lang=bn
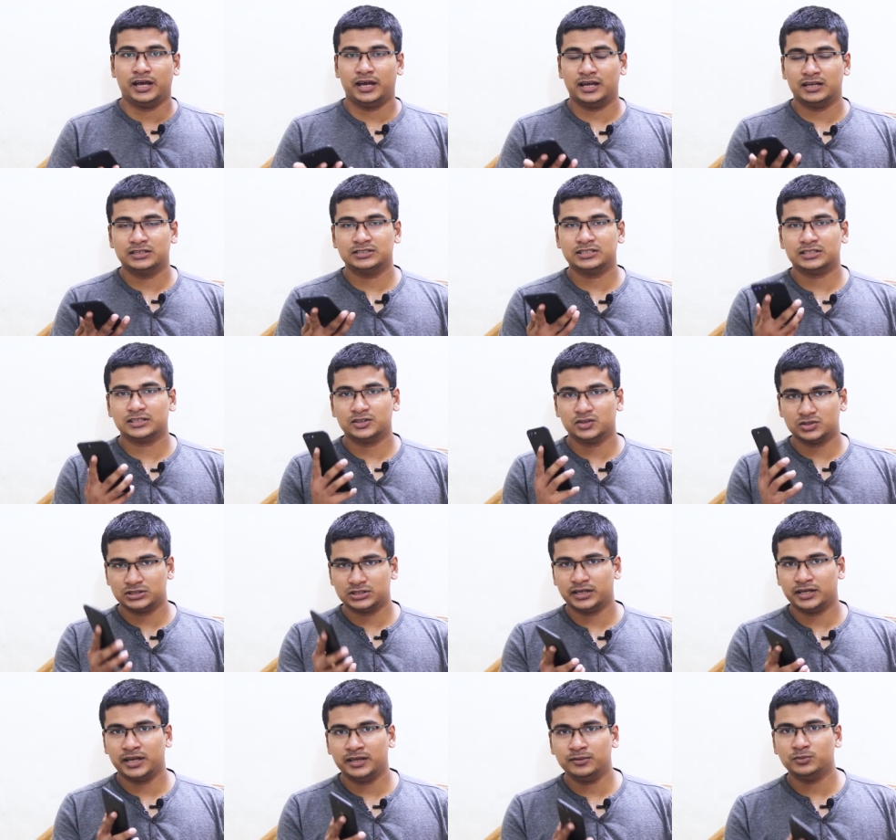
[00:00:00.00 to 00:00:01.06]
অ্যান্ড যেটা
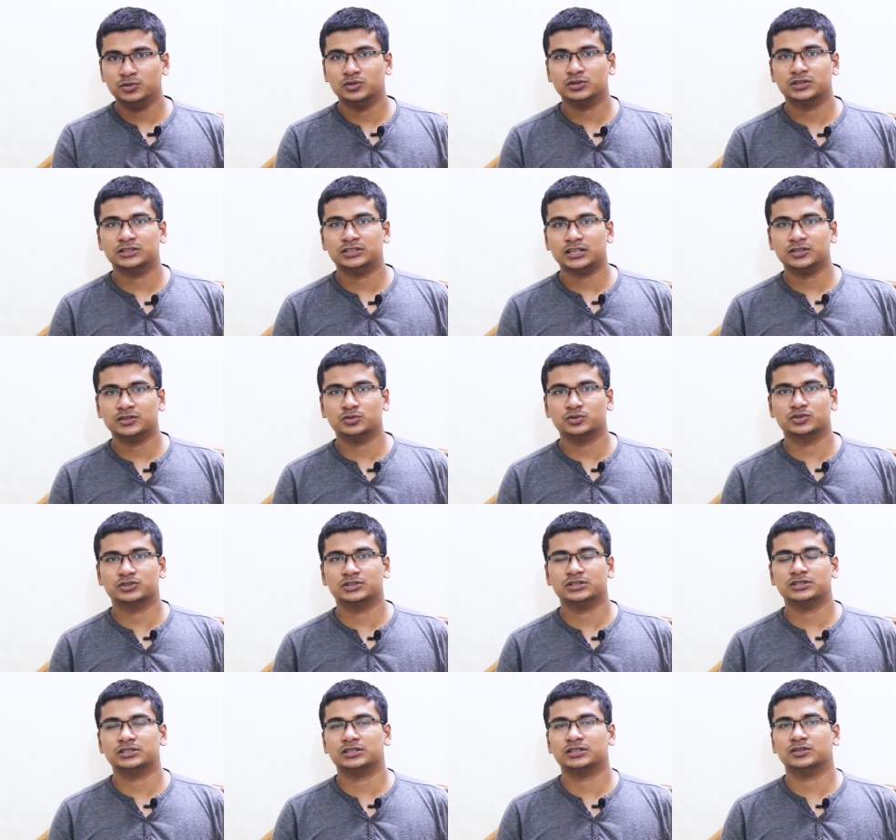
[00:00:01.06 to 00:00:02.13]
হচ্ছে এই মুহূর্তে জাতীয়
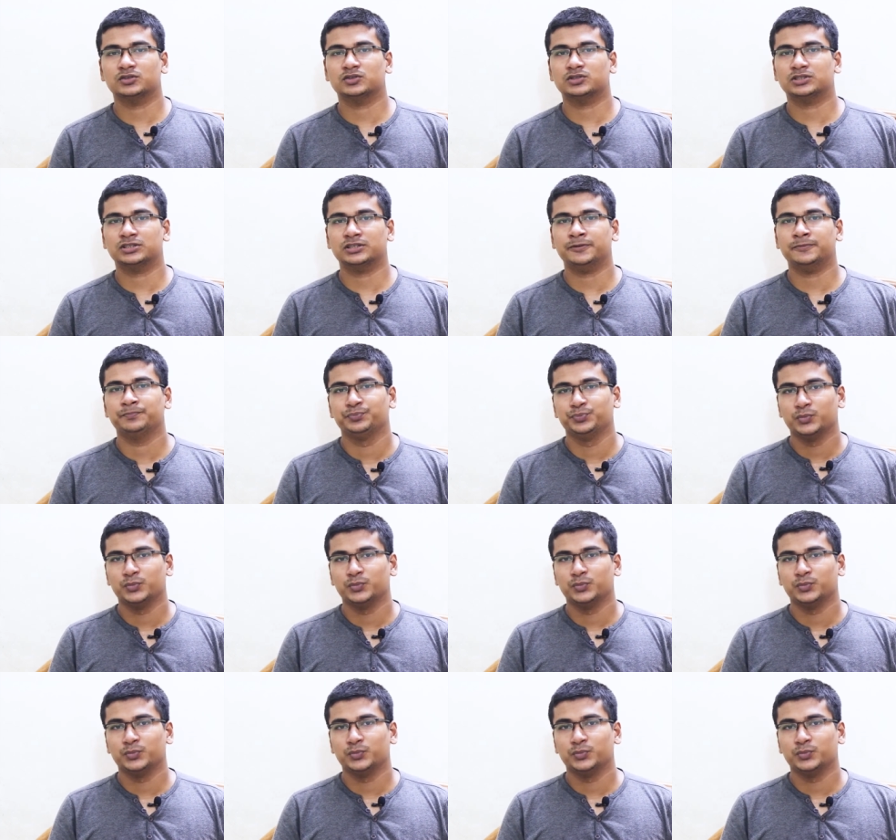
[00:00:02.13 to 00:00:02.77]
কোশ্চেন সেটা হচ্ছে